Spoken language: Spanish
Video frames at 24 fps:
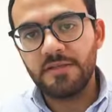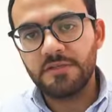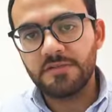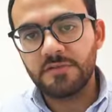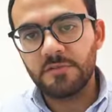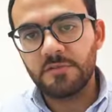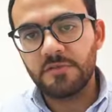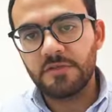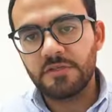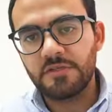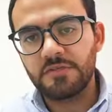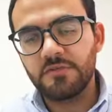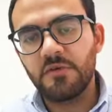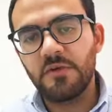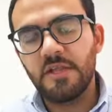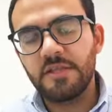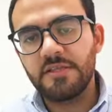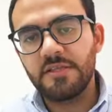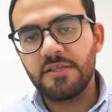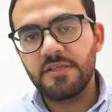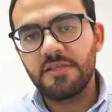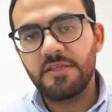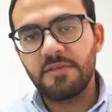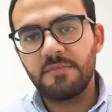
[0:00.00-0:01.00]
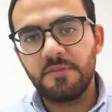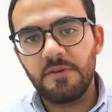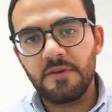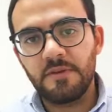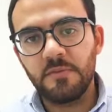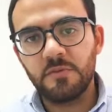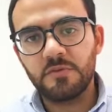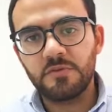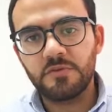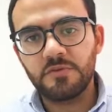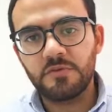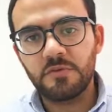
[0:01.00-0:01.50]
es un riesgo latente para
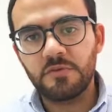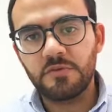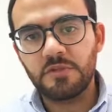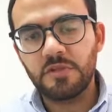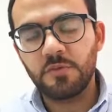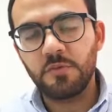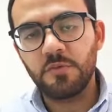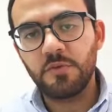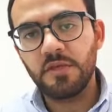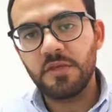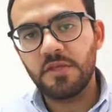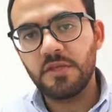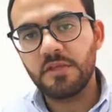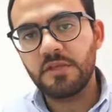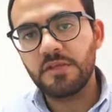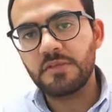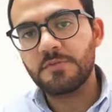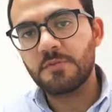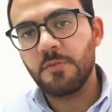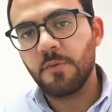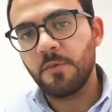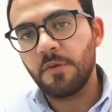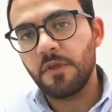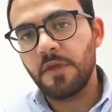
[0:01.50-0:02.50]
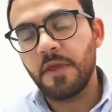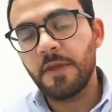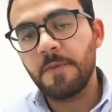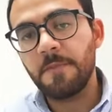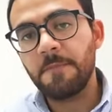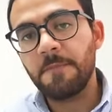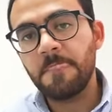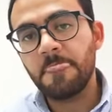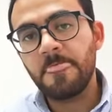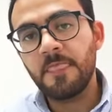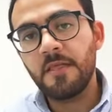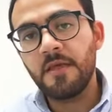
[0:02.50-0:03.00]
muchos contribuyentes. ¿Por
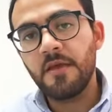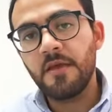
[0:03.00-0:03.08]
qué?